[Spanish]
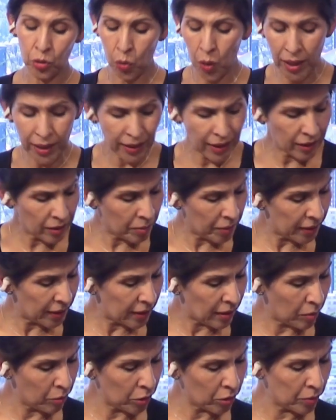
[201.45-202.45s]
¿Cuántas
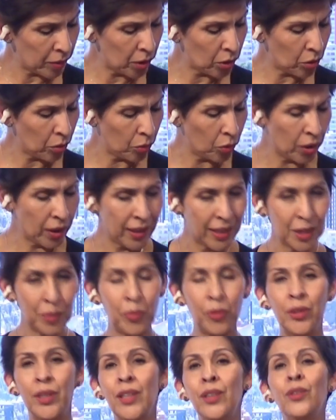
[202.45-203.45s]
veces hemos visto mujeres
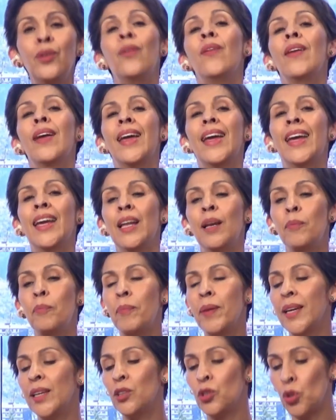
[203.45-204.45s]
poniendo el
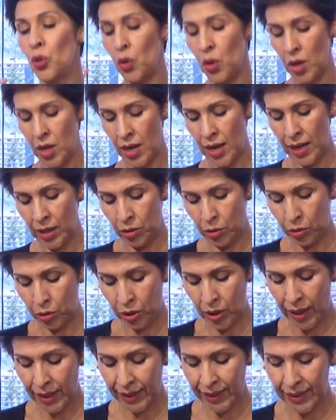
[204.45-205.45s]
pecho a los
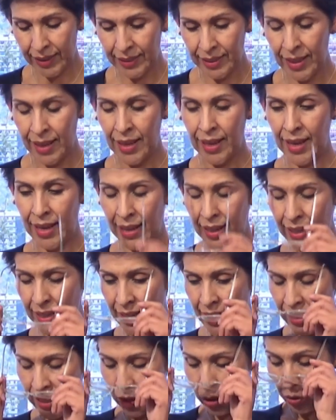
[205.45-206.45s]
tanques en
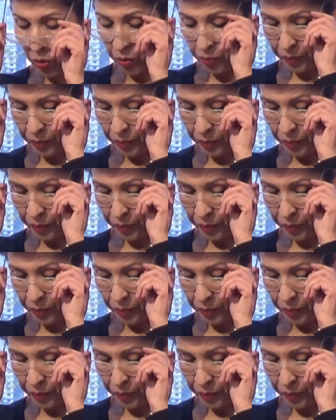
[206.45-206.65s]
el alto